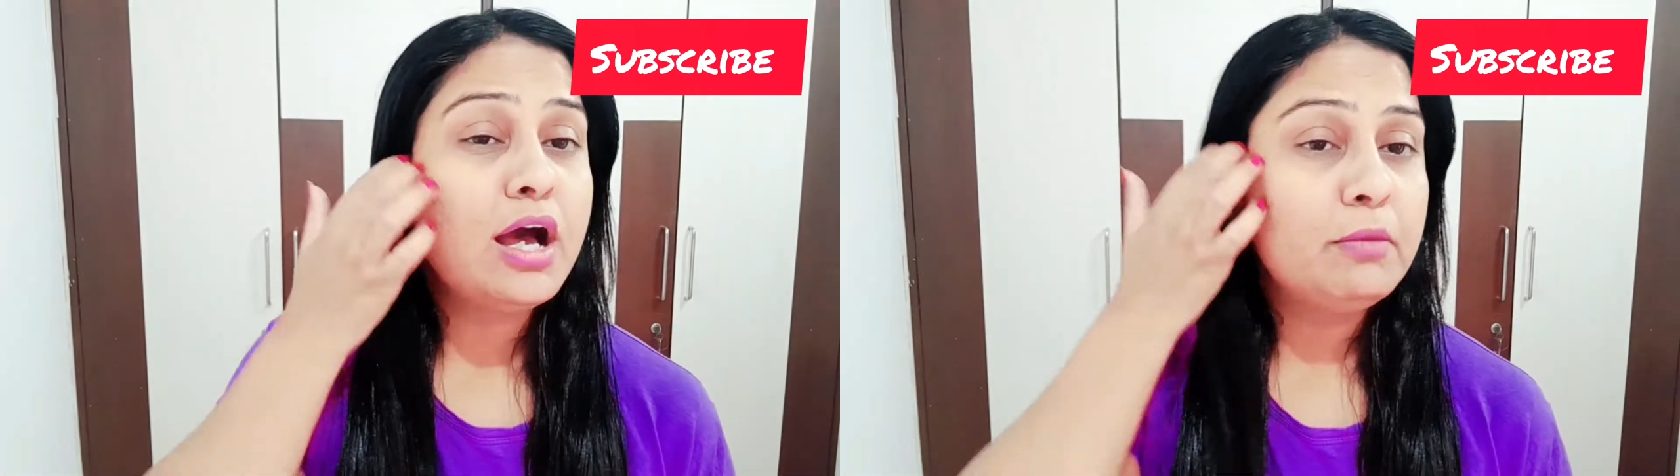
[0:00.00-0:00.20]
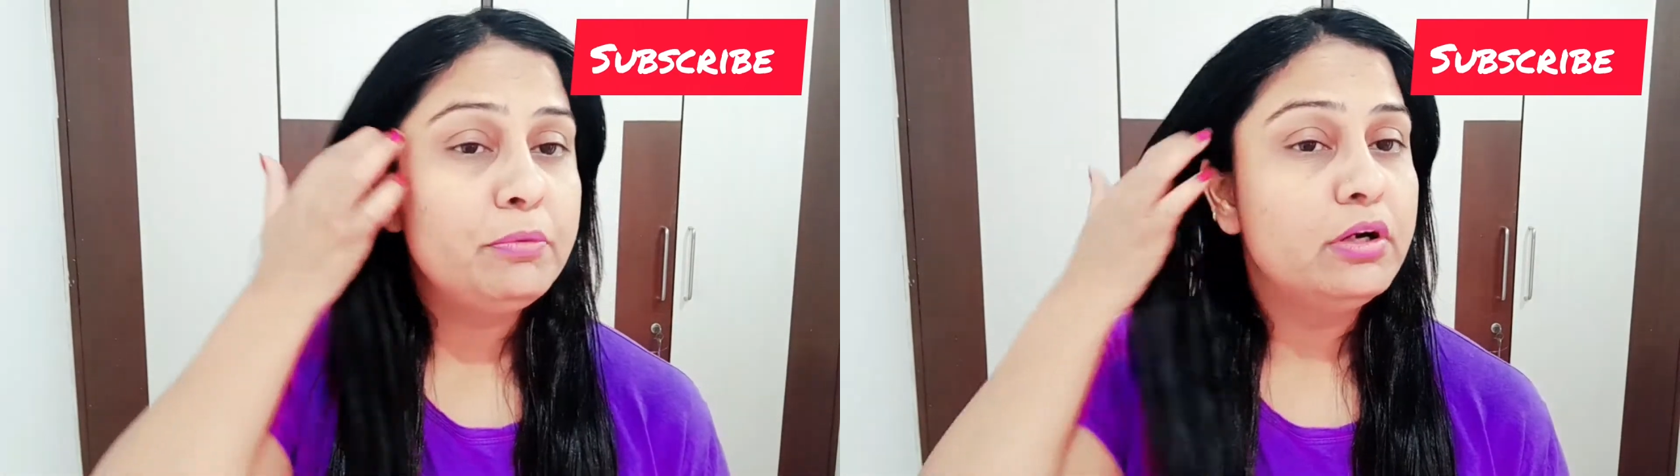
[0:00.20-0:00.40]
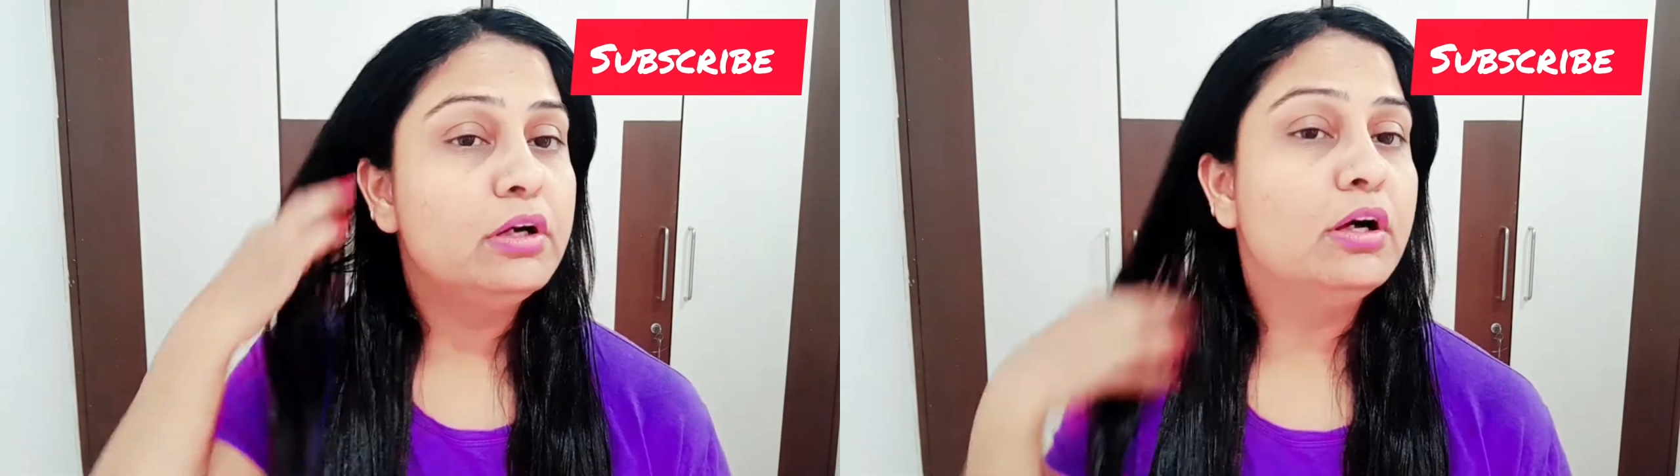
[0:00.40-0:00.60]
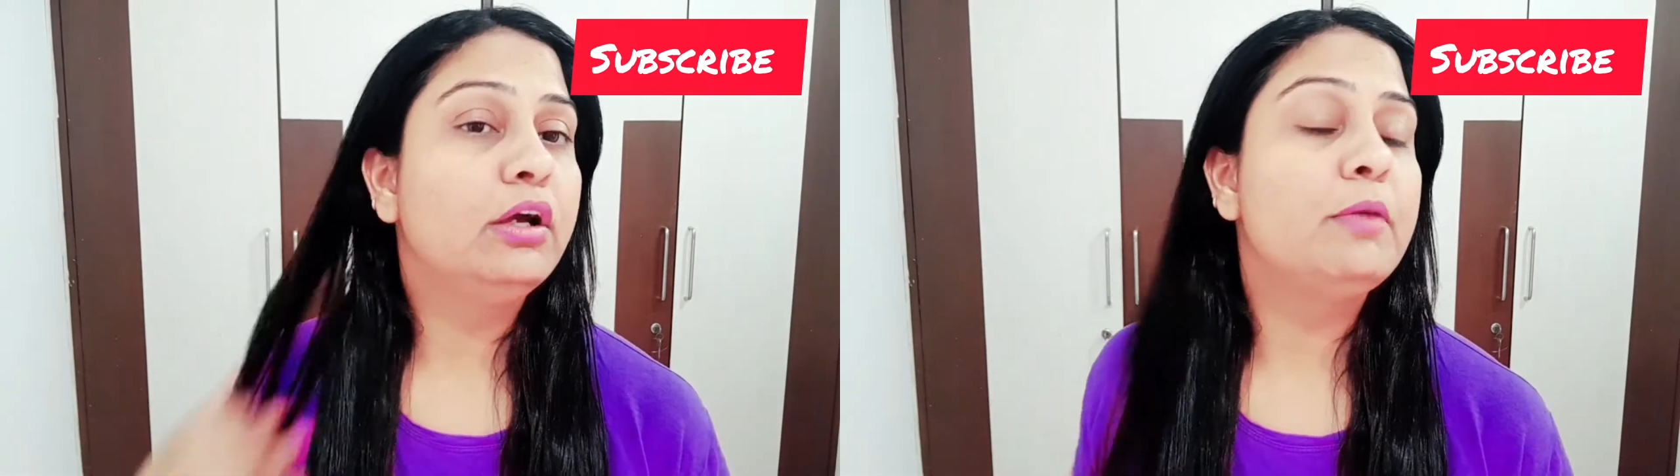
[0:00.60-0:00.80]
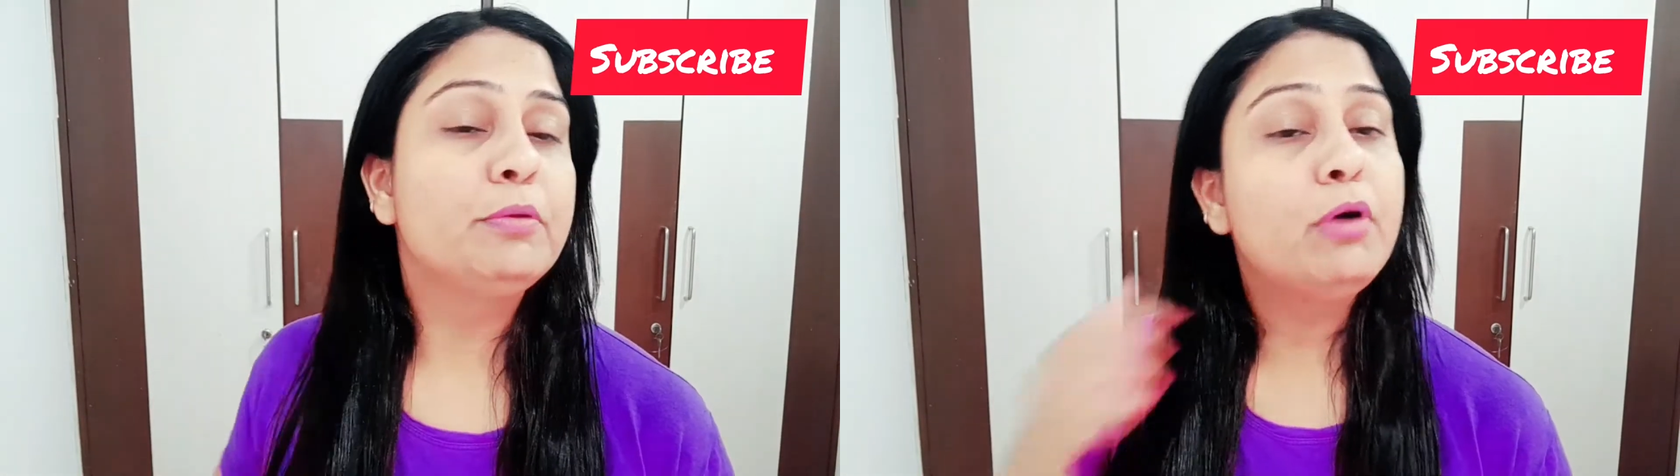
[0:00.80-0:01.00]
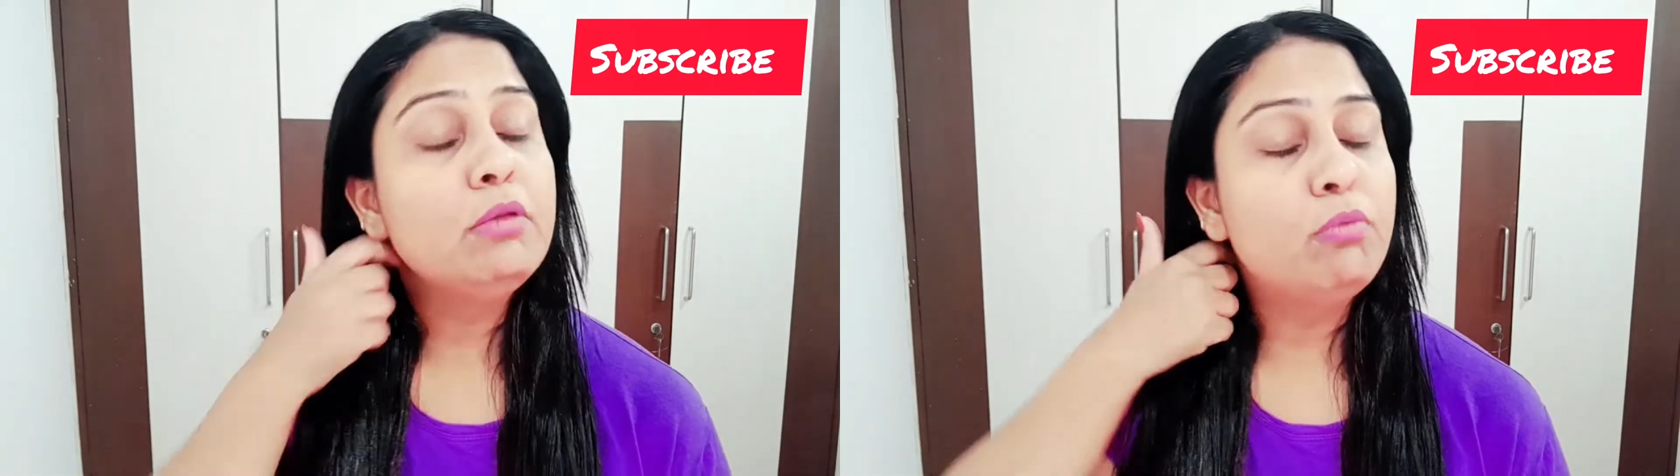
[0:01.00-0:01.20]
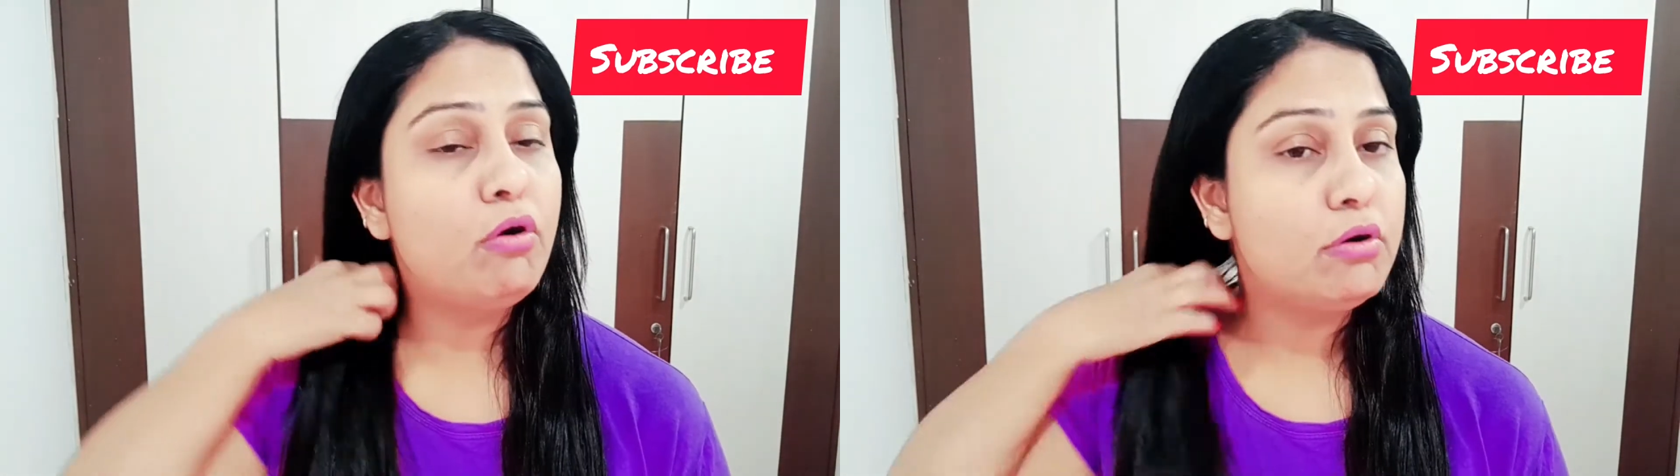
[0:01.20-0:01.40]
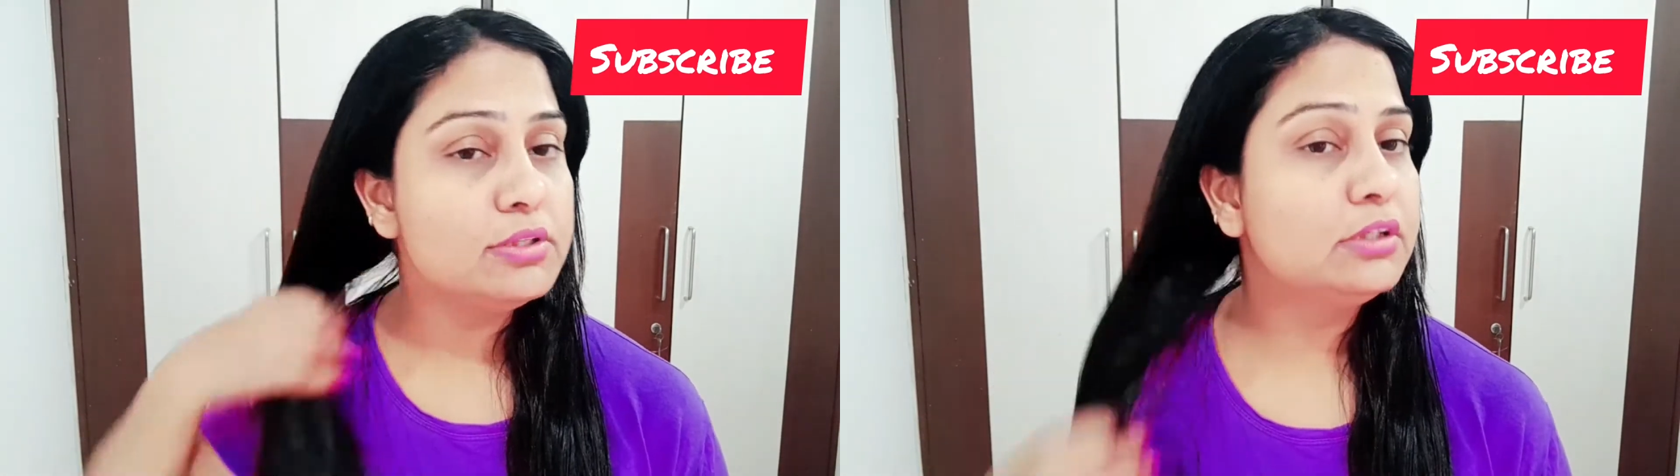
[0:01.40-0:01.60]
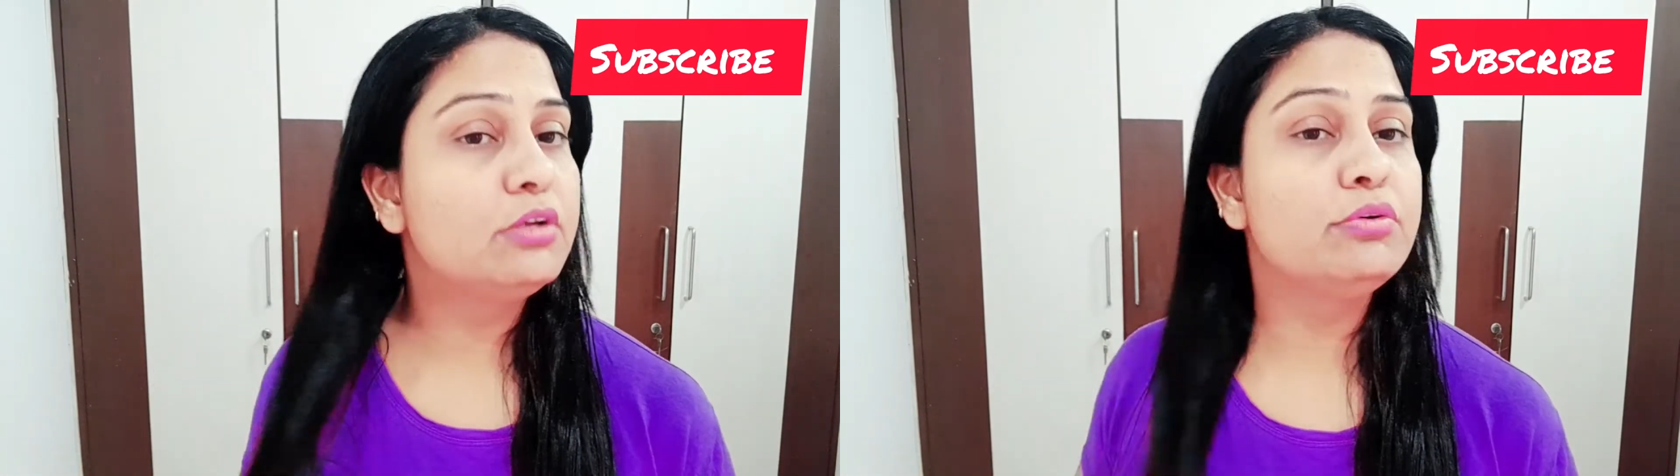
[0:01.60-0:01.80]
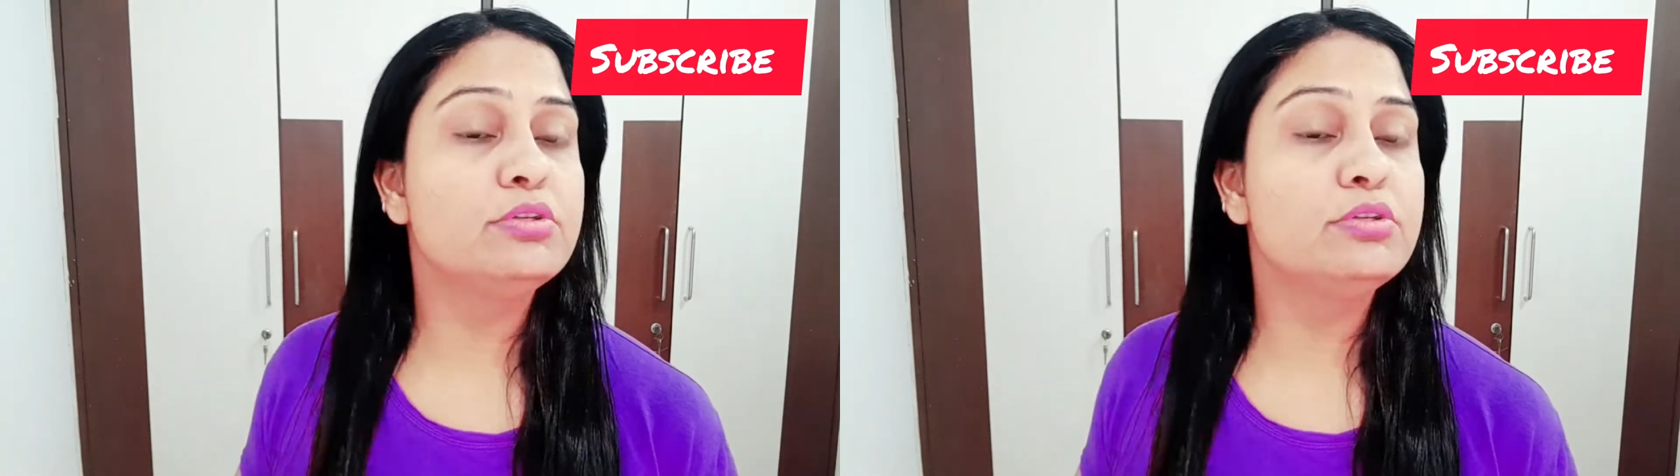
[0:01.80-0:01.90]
आप अगर आपके बाल बहुत ज़्यादा रुके